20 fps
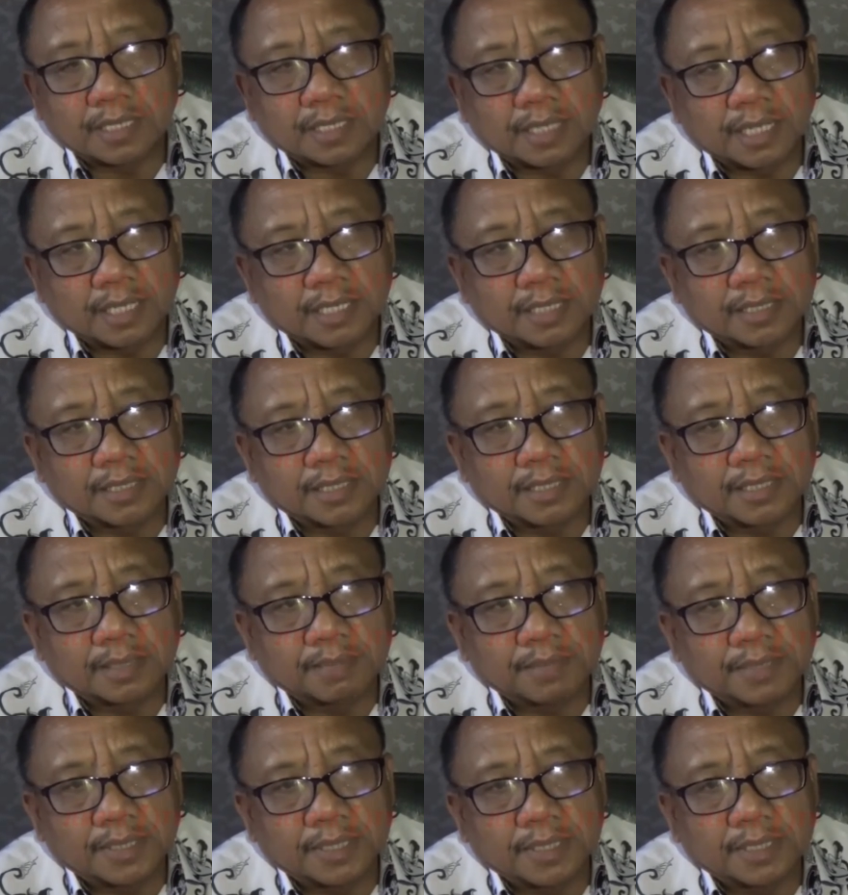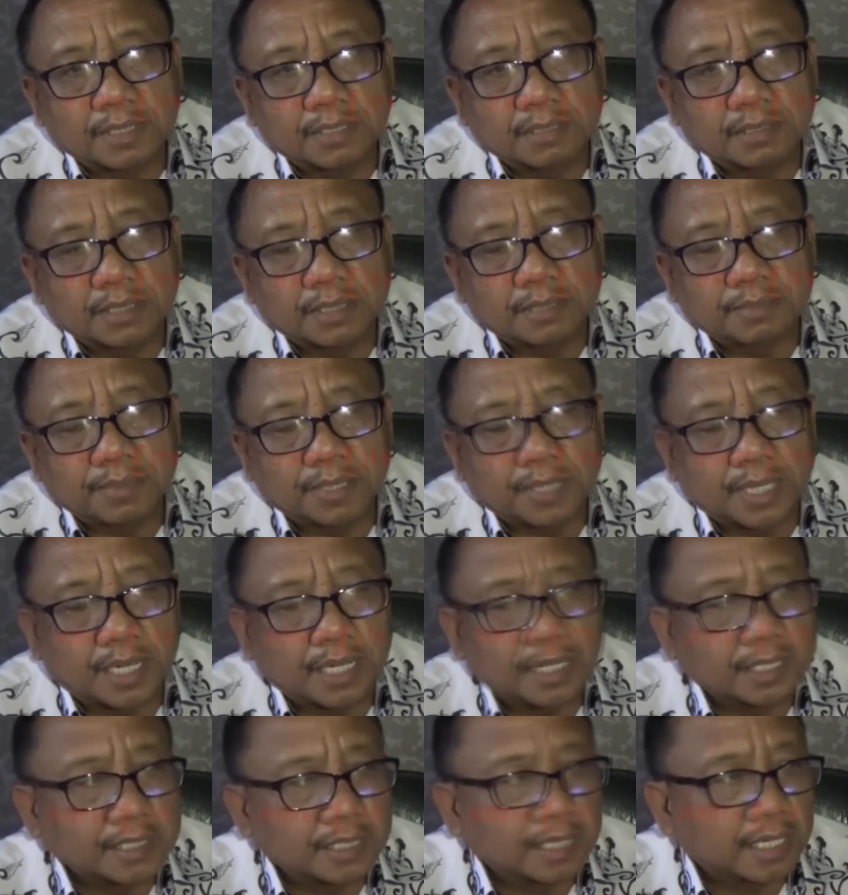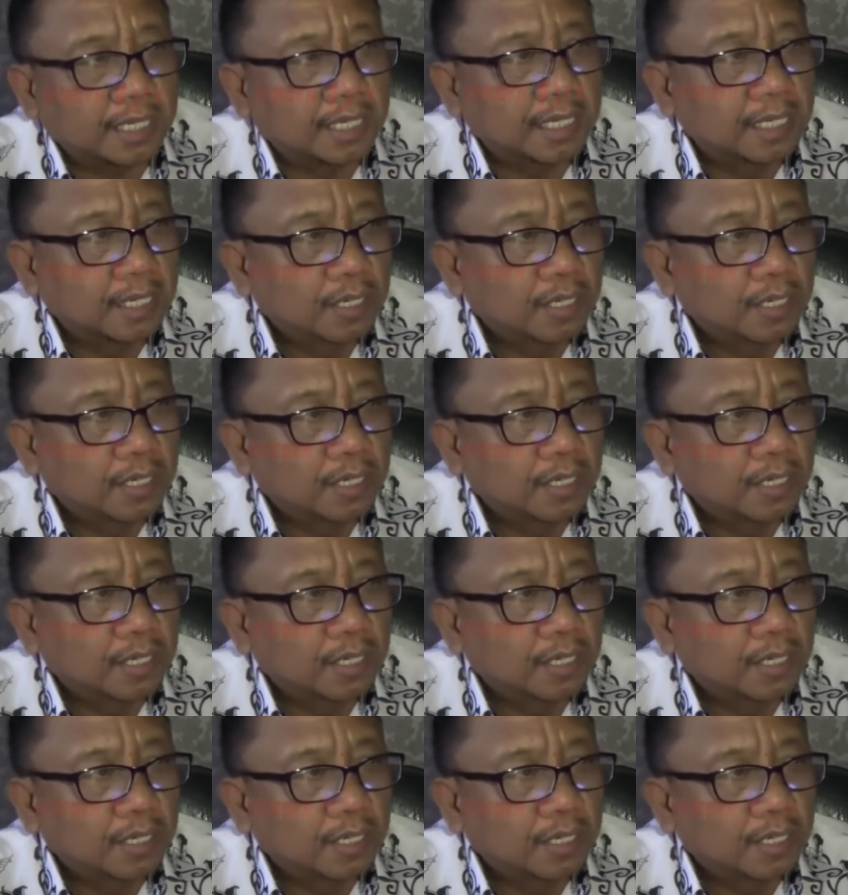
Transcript: data GTTPTT untuk diberikan SK,